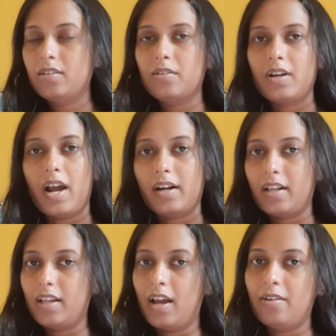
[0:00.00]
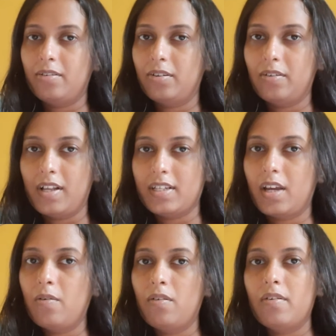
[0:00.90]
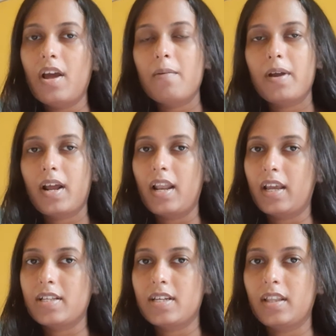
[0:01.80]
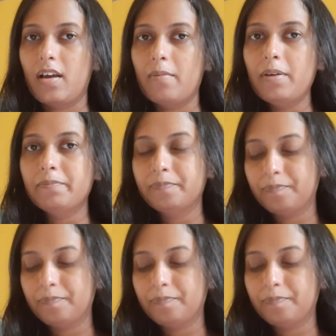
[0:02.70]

তো ডাক্তার দেখানোর তো আজকে হলো না আবার কালকে যেতে হবে